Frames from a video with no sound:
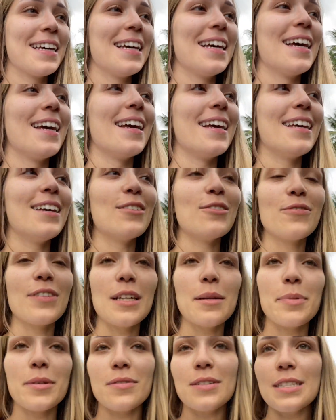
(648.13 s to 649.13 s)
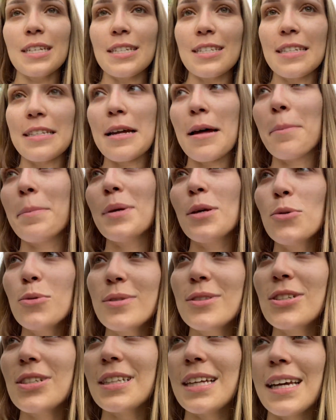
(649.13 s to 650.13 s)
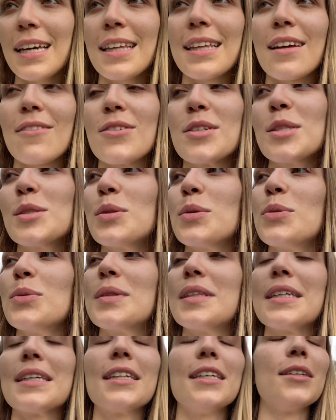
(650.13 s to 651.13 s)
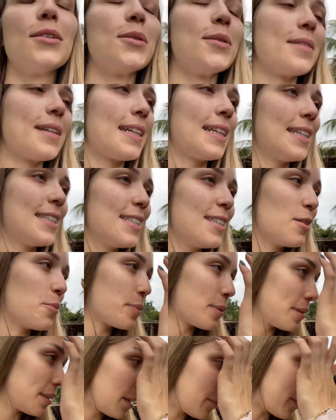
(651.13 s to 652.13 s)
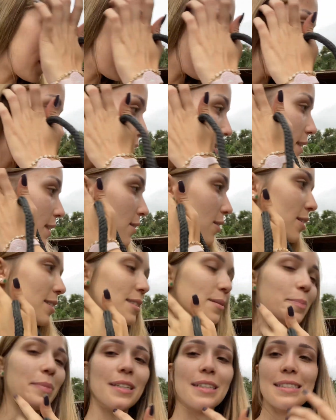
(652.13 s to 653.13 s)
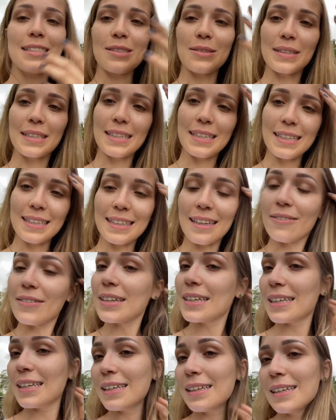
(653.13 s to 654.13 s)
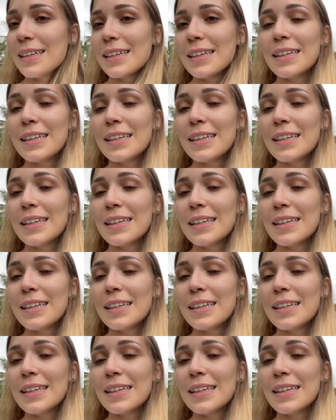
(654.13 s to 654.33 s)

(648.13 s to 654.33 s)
E eu não falei pra vocês da Beauty, né, que tava solta aqui com o Valentim. Eu perguntei pra Roger, que Roger apareceu aqui, tava aqui.